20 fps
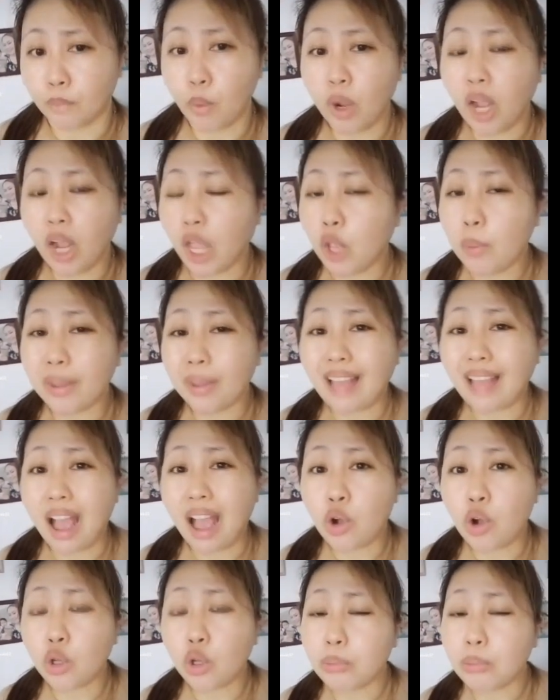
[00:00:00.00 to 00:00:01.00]
Huwag kayong
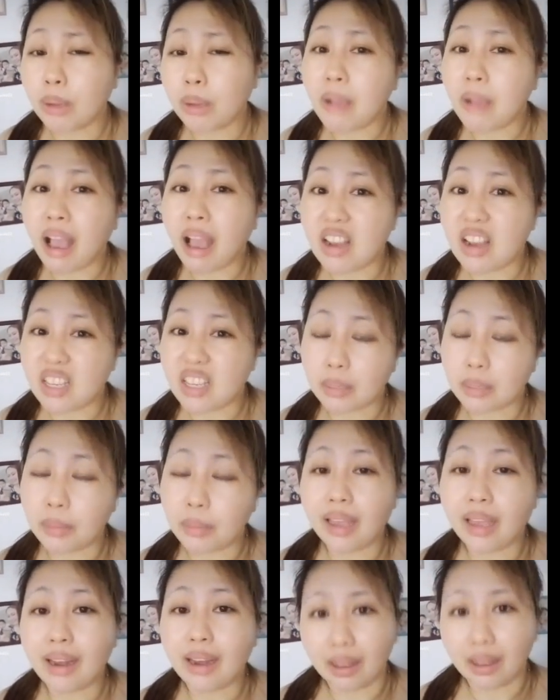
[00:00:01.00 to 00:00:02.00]
matakot magmahal sa
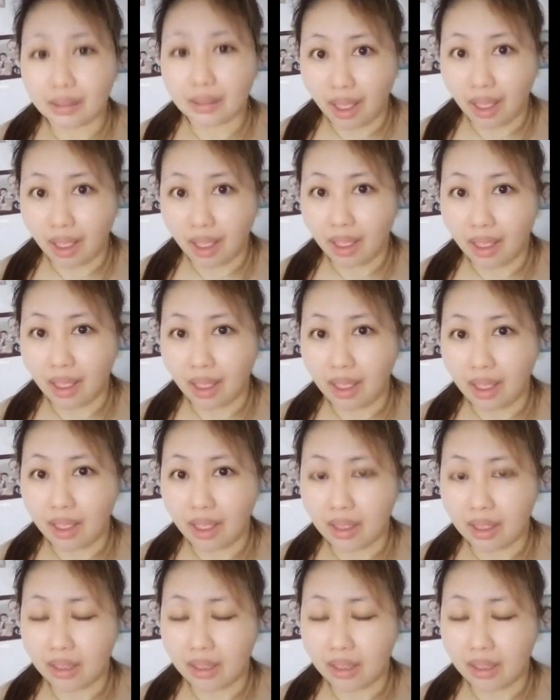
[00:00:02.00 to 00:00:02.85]
may anak na.